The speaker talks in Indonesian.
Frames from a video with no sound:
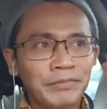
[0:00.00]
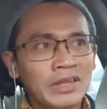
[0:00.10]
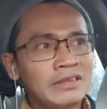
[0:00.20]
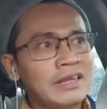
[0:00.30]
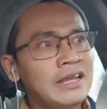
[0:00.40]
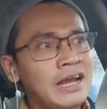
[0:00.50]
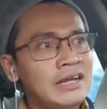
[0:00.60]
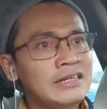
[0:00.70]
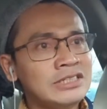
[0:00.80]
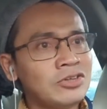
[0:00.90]

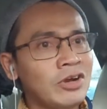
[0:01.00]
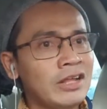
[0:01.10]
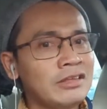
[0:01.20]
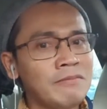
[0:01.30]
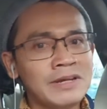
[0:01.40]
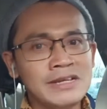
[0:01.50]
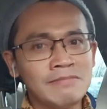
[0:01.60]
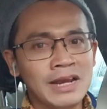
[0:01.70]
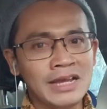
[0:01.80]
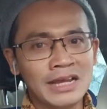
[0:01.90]
ketika ada seorang teman
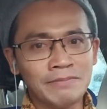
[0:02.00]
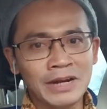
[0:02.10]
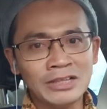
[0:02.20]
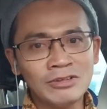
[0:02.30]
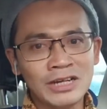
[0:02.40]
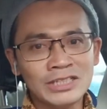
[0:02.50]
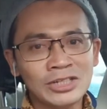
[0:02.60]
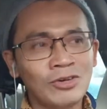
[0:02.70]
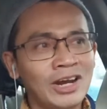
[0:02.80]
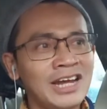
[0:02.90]
yang melanggar peraturan
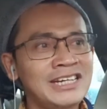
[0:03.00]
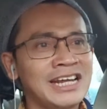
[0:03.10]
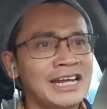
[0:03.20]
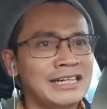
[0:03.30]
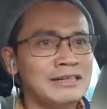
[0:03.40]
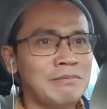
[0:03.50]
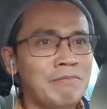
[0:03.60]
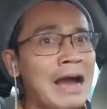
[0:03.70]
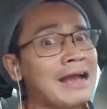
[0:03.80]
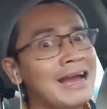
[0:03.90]
sekolah dengan
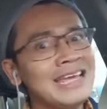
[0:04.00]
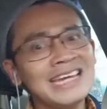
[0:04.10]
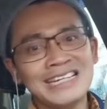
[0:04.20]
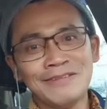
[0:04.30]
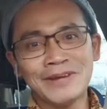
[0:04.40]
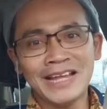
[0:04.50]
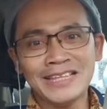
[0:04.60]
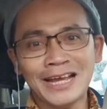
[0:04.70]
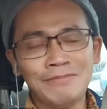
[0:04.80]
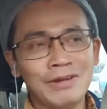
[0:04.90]
bangganya dia
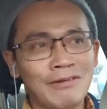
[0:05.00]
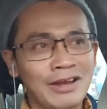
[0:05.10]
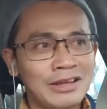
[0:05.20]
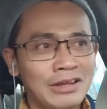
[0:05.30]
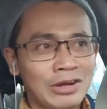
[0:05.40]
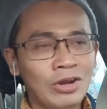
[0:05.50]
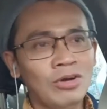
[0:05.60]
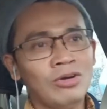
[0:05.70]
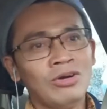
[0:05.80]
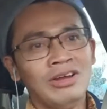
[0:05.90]
mengatakan bahwa
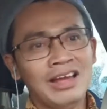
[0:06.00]
loh